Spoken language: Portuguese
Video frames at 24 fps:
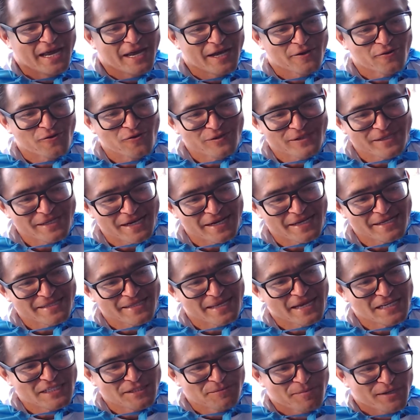é
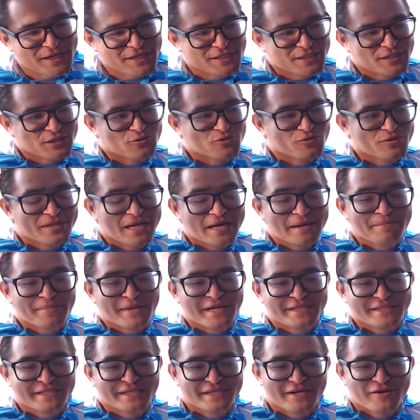contratar as particulares
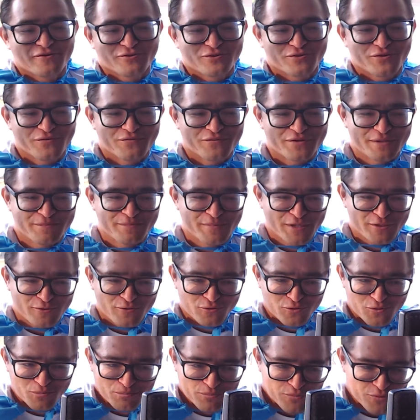para tirar o
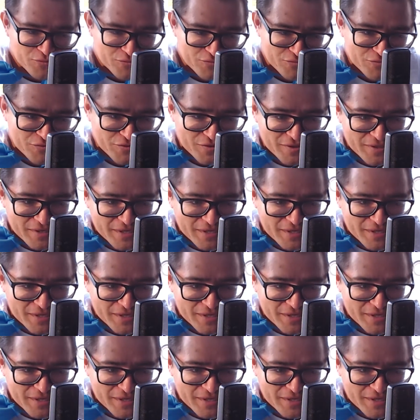sofrimento do povo.